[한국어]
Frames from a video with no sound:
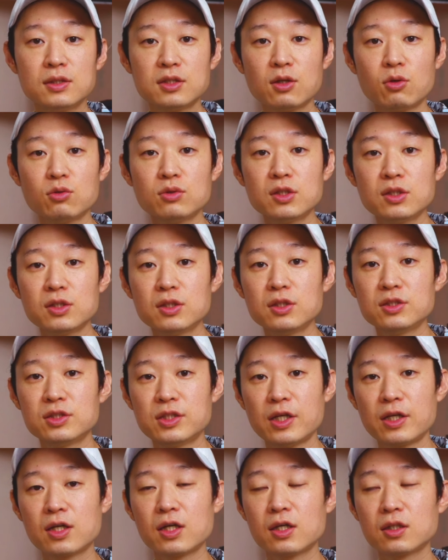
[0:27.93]
자 오늘은
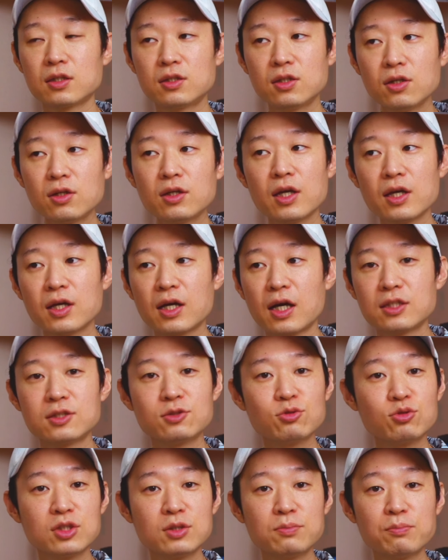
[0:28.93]
제가 그렇게
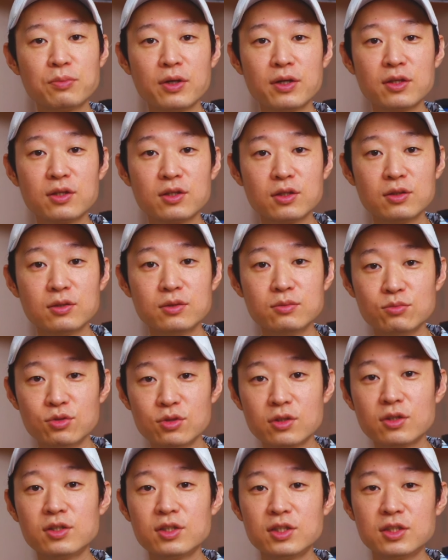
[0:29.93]
가지고 싶어 했던
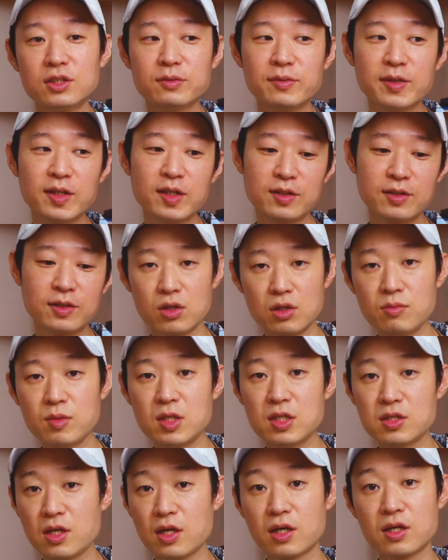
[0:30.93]
물건이지만
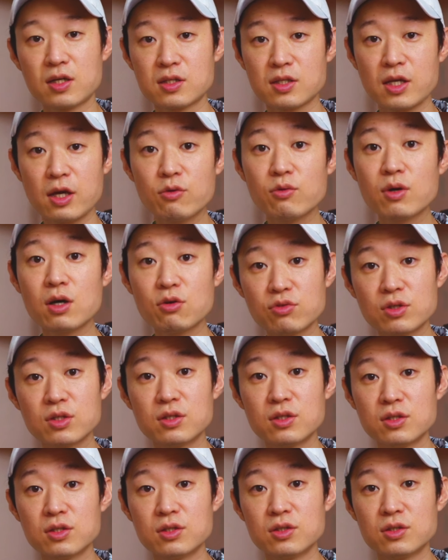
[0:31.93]
이미 제가 사용하고
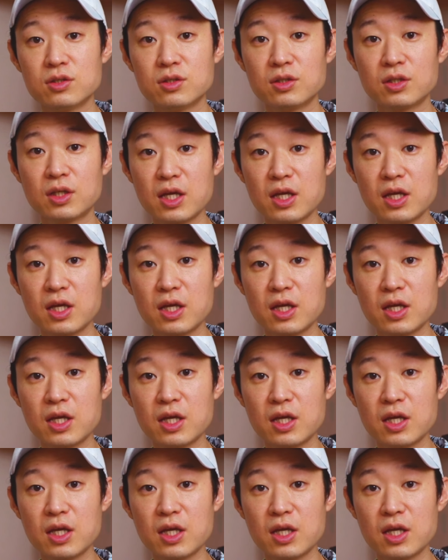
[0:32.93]
있는